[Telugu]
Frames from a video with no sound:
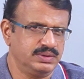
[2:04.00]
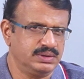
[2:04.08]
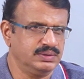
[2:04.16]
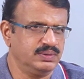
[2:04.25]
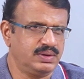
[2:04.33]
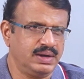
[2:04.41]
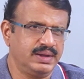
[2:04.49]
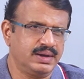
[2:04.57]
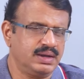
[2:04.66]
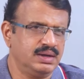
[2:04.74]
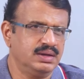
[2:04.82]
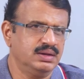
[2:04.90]
చిరంజీవి
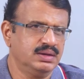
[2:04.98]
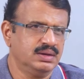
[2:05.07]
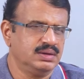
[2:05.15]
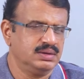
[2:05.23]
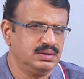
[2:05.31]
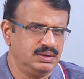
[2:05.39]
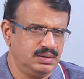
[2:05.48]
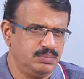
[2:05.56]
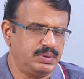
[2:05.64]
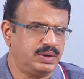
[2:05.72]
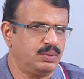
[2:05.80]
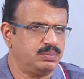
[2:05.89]
క్లియర్గా
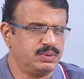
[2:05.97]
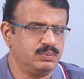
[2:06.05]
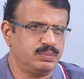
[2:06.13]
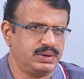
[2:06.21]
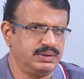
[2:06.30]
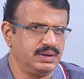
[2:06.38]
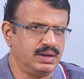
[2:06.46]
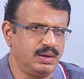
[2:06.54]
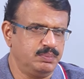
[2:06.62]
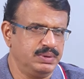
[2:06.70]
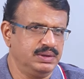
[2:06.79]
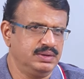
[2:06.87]
పిఠాపురం ప్రజలకు
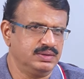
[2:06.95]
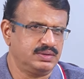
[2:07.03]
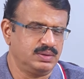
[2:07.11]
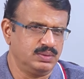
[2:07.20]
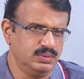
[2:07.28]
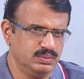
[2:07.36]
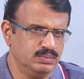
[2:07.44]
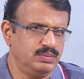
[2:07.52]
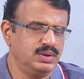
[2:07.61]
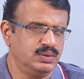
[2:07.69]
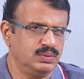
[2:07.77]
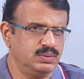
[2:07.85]
అప్పీల్ చేశాడు
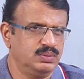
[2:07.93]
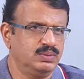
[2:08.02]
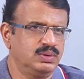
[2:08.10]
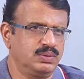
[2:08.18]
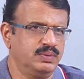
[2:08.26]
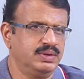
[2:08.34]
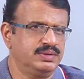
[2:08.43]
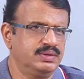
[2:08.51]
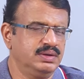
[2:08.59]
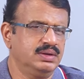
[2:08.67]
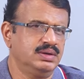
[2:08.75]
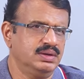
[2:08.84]
మీరు ఓటు
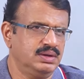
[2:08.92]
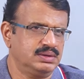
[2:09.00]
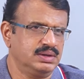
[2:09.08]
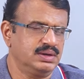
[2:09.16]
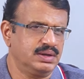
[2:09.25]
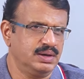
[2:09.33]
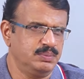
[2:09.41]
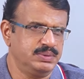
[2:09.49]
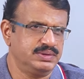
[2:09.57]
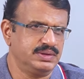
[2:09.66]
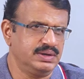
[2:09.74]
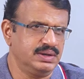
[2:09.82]
వేసి అతన్ని
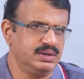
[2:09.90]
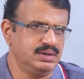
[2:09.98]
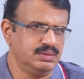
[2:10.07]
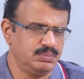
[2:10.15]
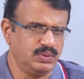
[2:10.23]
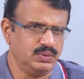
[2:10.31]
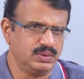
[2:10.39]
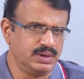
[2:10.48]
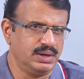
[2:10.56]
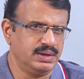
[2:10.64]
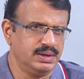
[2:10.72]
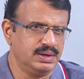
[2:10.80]
గెలిపించండి పవన్
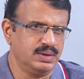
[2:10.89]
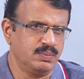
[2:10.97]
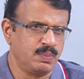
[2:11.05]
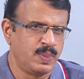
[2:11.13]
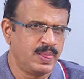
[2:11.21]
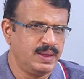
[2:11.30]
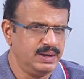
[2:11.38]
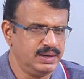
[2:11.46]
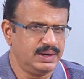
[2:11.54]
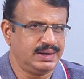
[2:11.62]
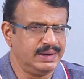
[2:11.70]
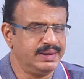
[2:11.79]
కళ్యాణ్ అని
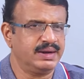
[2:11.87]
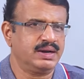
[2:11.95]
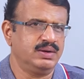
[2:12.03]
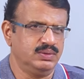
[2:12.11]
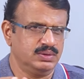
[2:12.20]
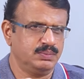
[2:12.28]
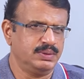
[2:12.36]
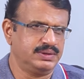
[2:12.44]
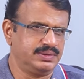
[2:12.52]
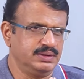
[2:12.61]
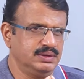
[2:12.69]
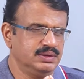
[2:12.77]
అంటే క్లియర్గా ఉంది
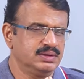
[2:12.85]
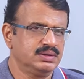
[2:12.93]
మెసేజ్